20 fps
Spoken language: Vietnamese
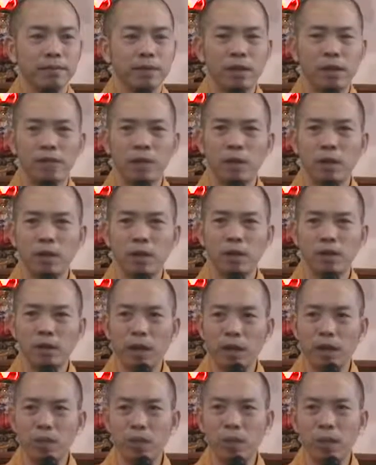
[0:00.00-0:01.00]
Đức Phật
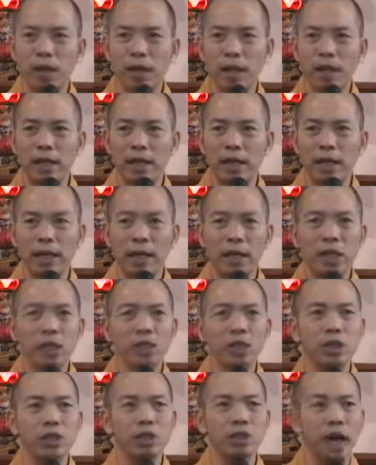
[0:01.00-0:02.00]
trong lòng chúng ta là gì? Là
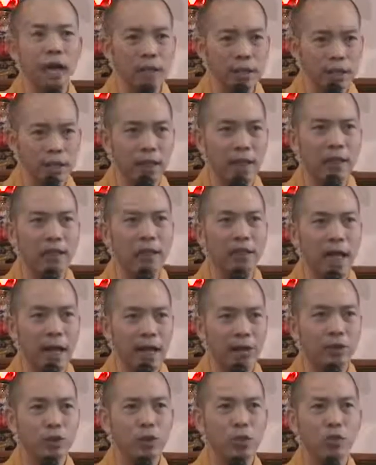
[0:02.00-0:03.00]
cái sự thanh tịnh
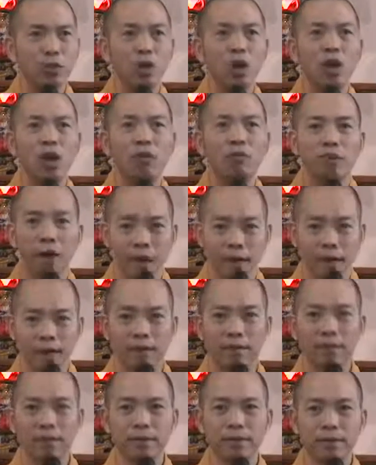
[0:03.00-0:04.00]
sáng suốt, đó là Phật.
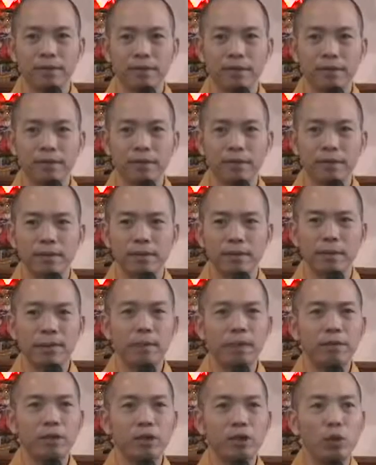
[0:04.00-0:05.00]

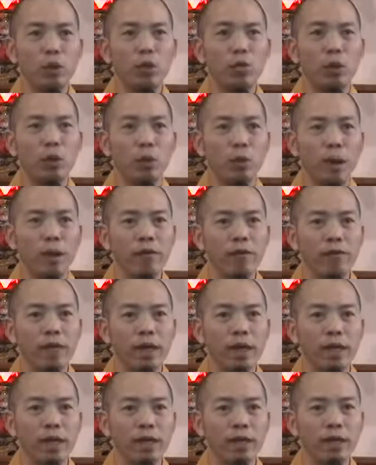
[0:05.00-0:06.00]
Chúng ta phải tu là quay
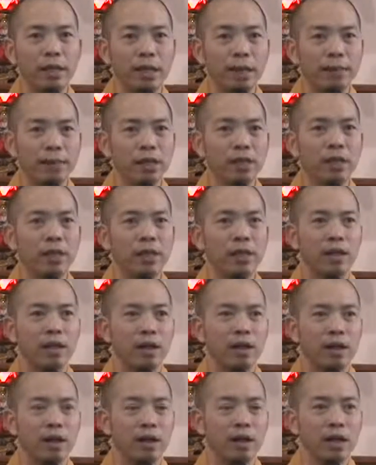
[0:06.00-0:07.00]
về để tìm được cái
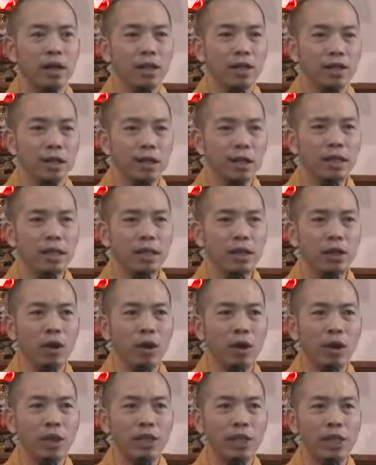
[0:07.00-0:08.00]
đó. Chính cái
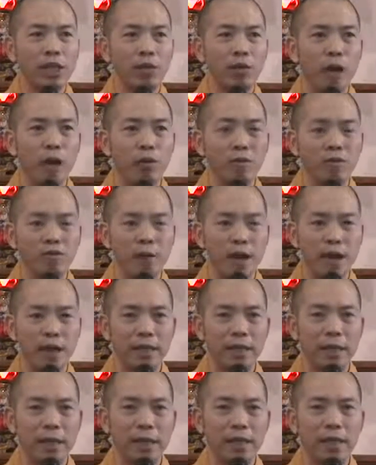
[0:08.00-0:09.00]
đó là chìa khóa
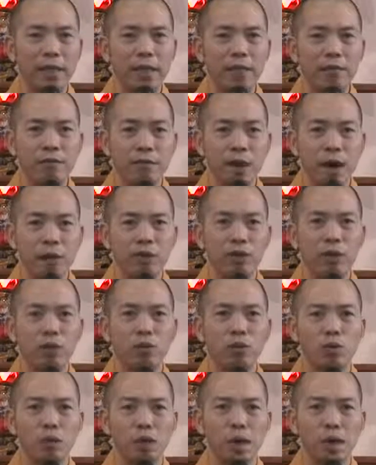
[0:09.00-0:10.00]
vạn năng đi vào
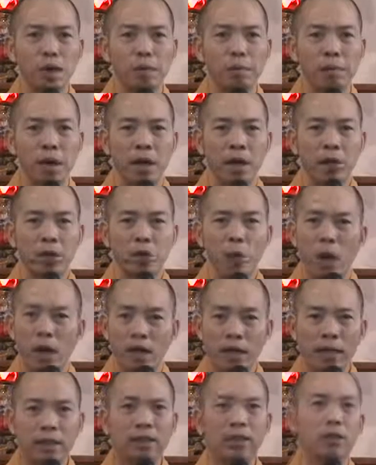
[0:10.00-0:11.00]
trong cuộc đời, mở
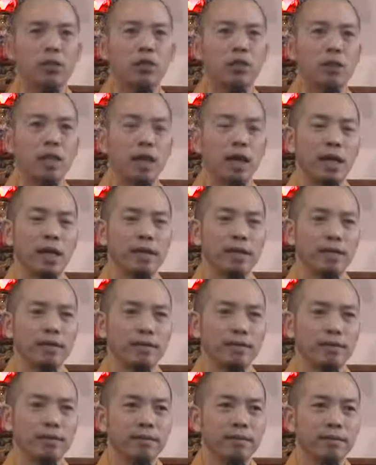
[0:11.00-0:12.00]
toang cánh cửa cuộc đời.
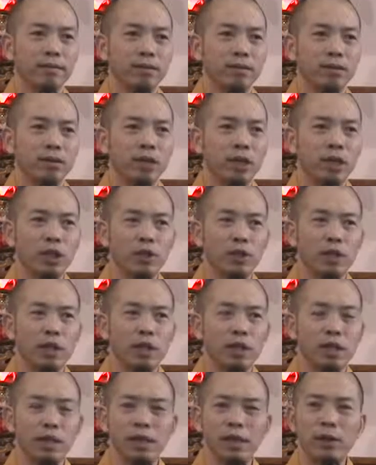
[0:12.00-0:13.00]
Cho nên chúng
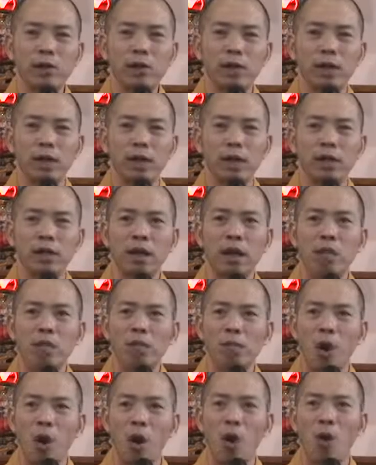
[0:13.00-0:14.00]
ta sẽ thấy cuộc đời
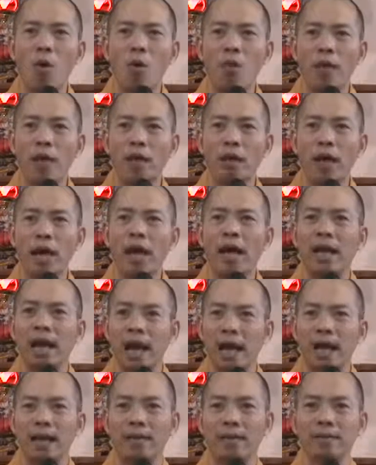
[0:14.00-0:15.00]
không khổ mà nó an
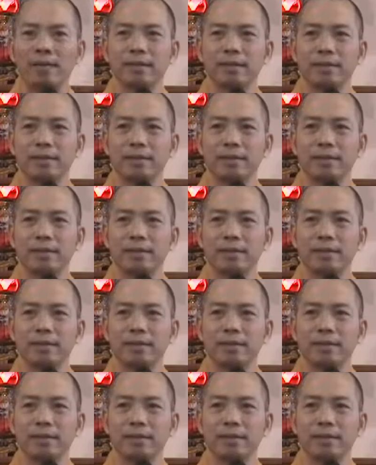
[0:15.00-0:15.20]
lạc.